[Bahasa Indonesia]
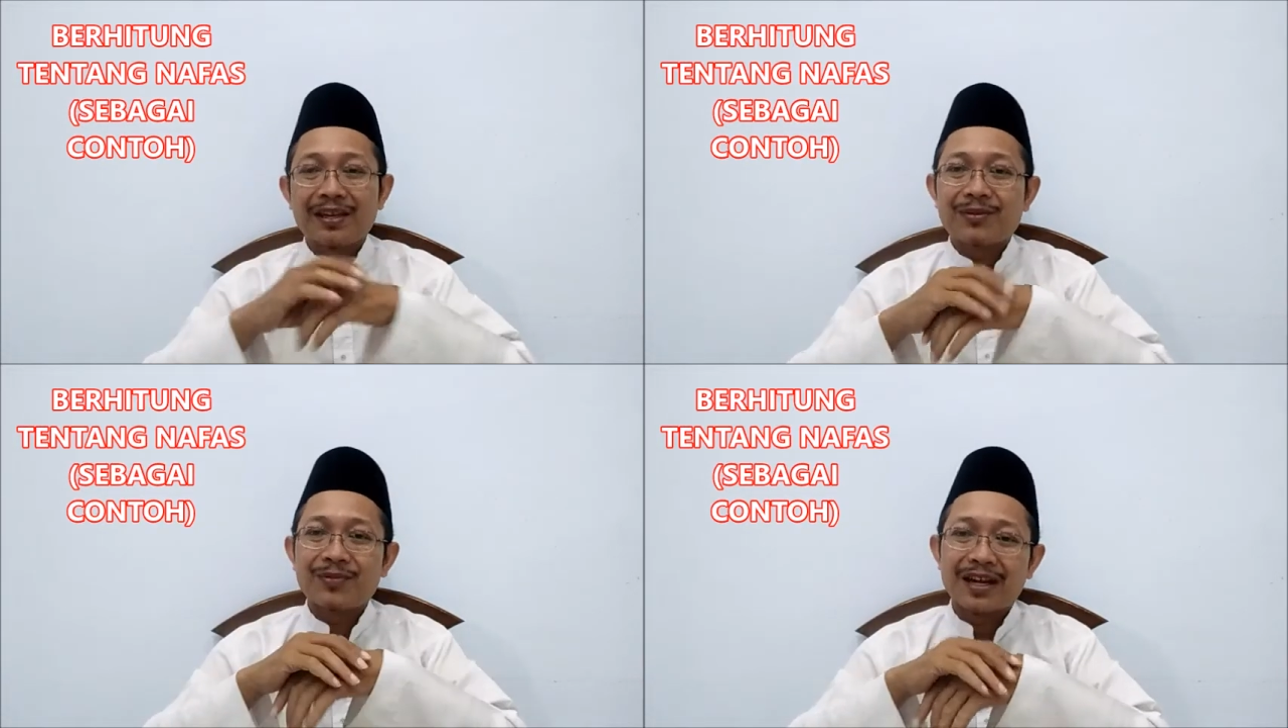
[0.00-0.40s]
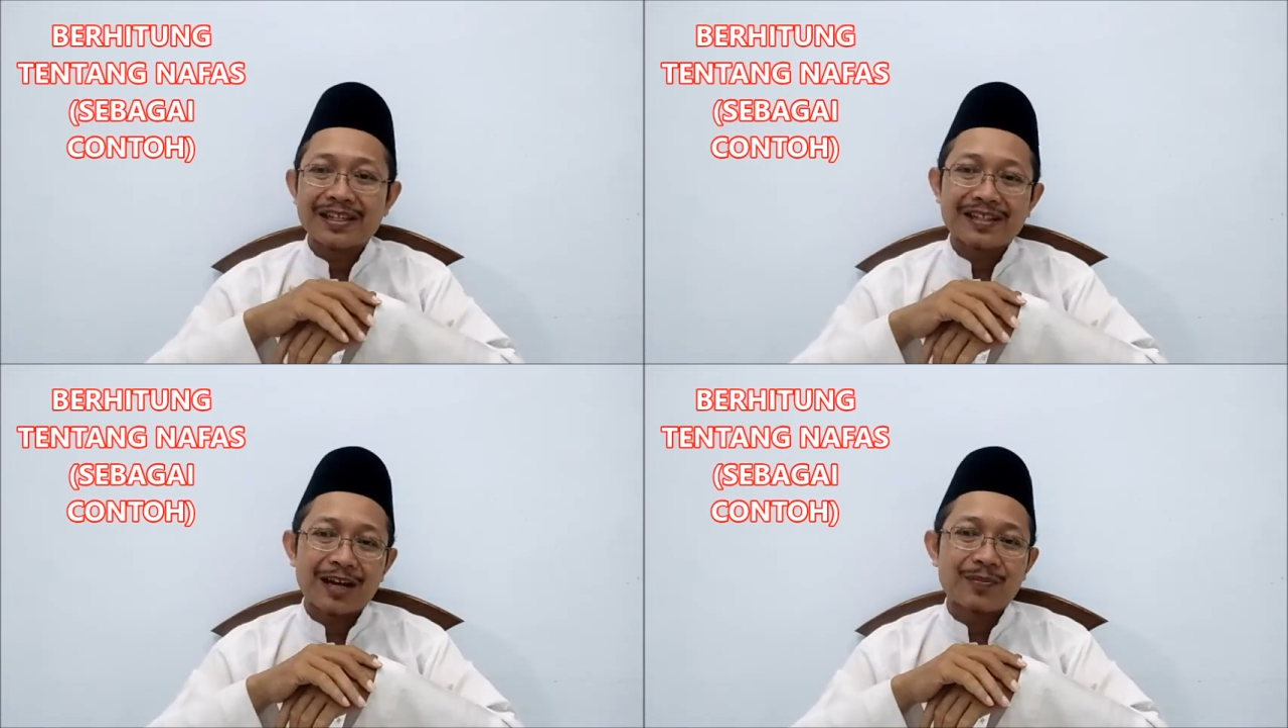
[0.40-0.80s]
wahai
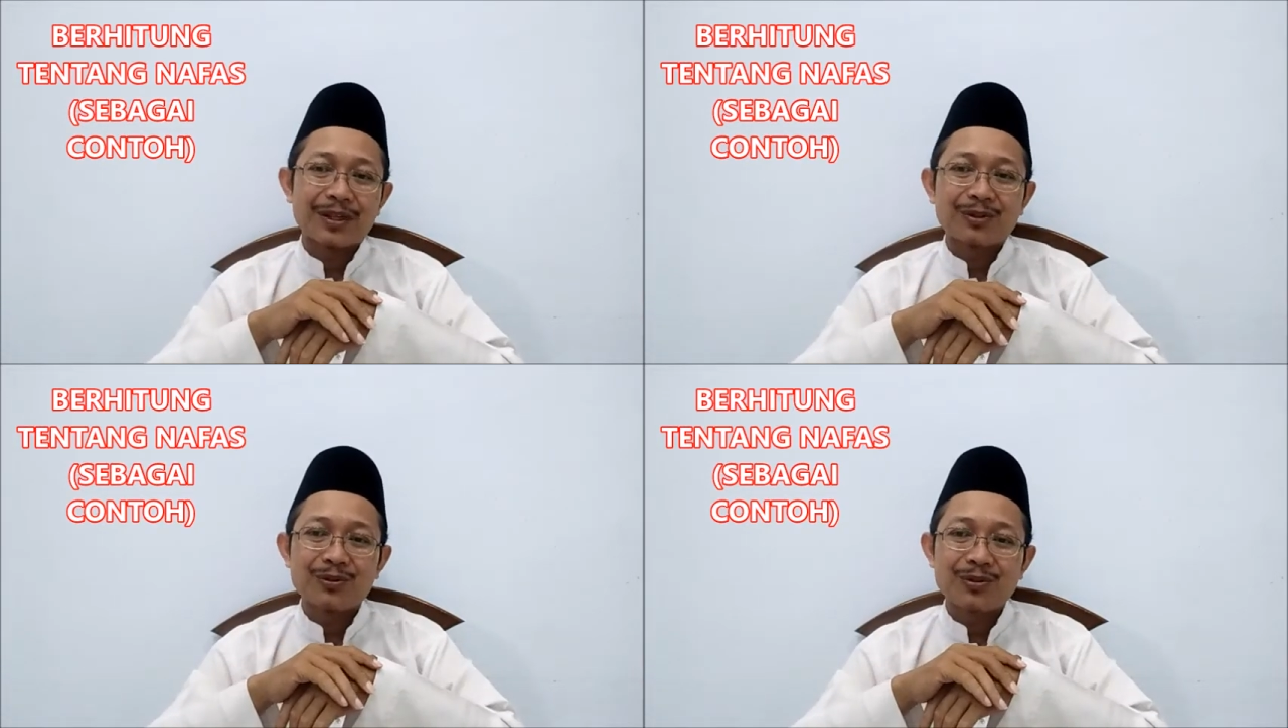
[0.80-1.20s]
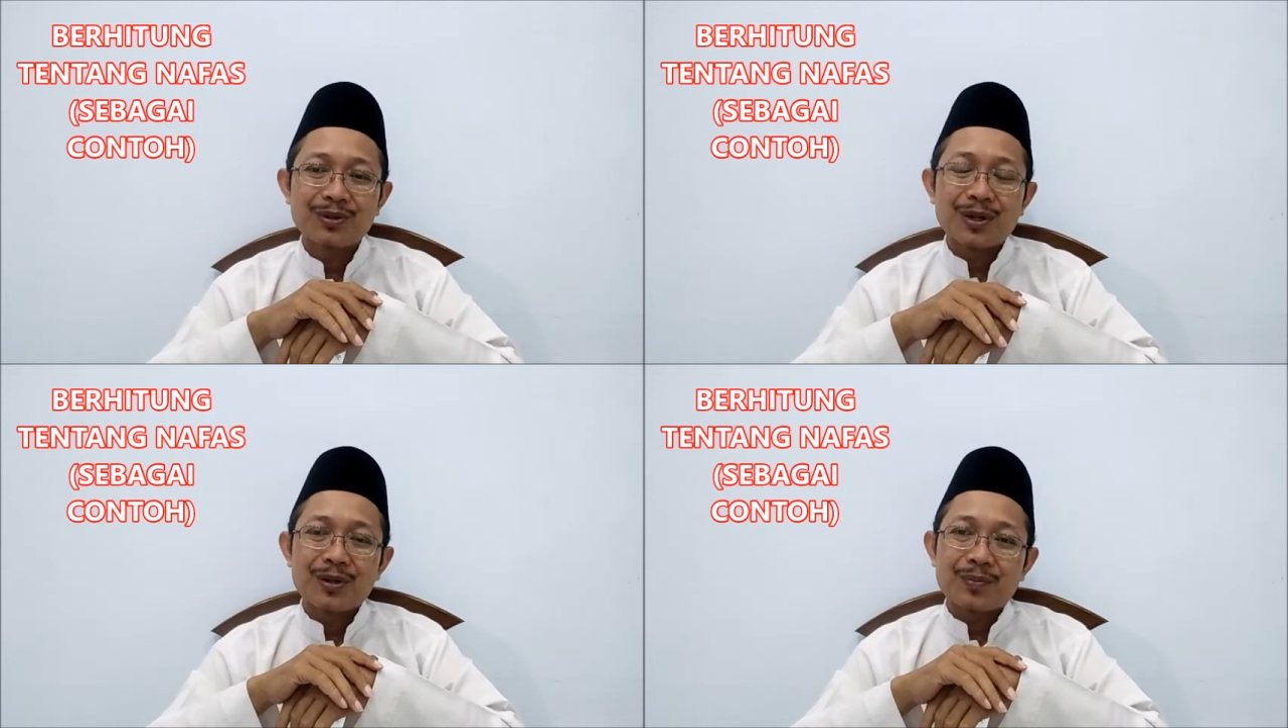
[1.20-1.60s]
sahabatku,
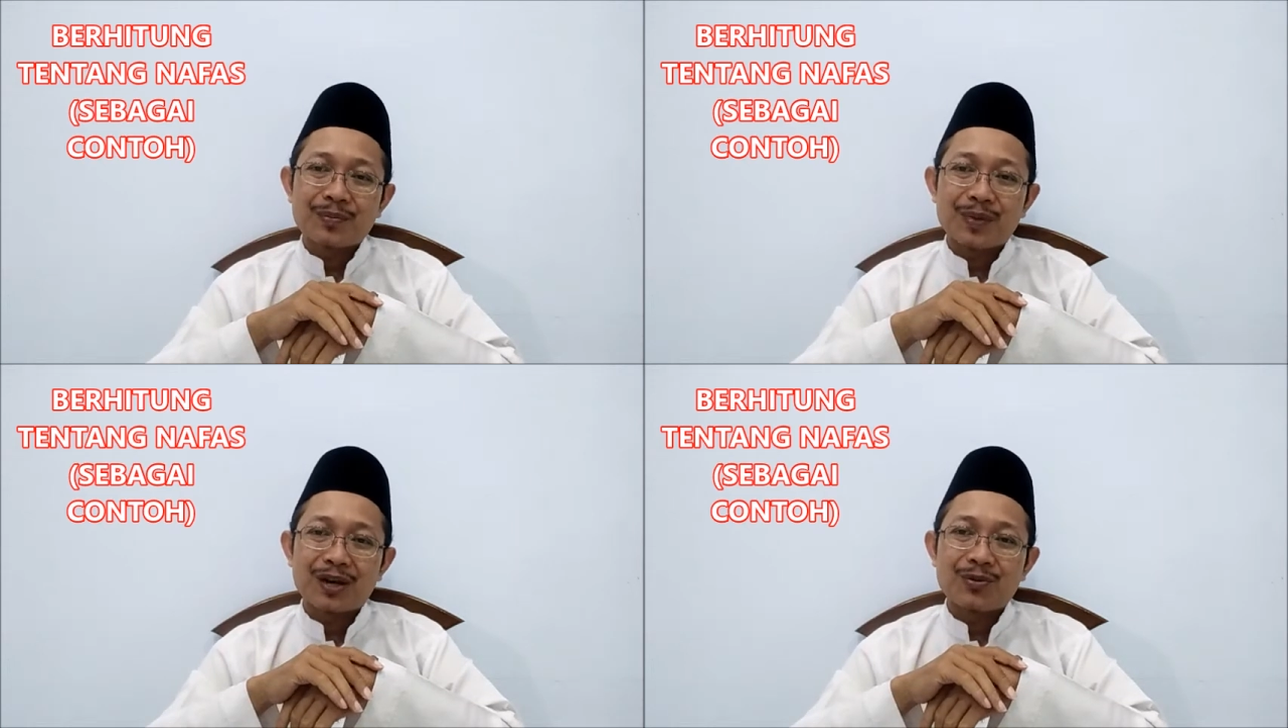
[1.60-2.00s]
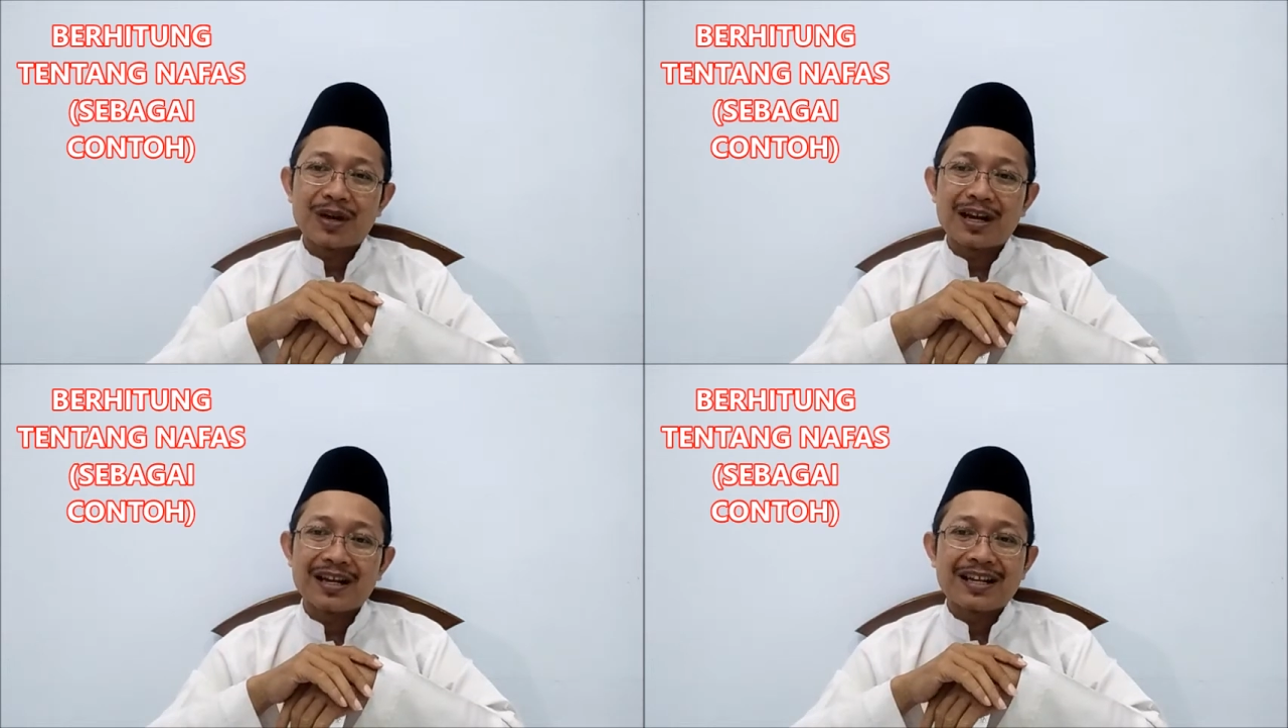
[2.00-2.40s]

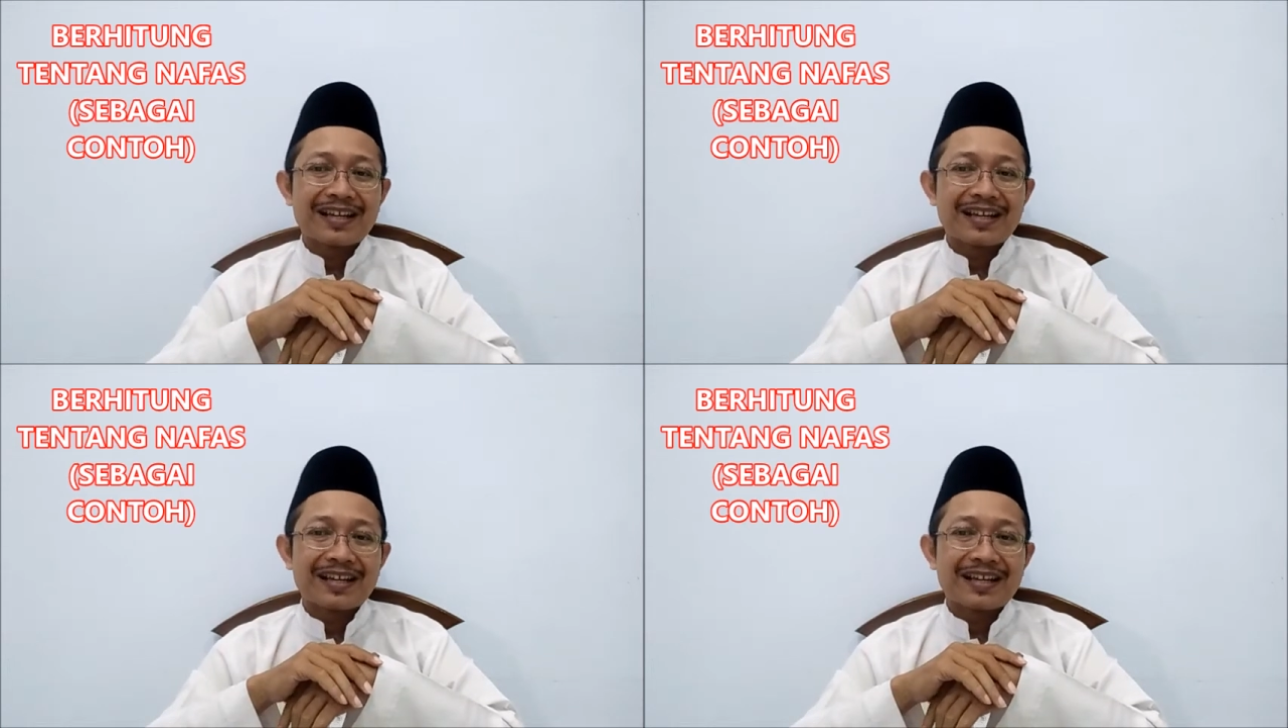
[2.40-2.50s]
bahwa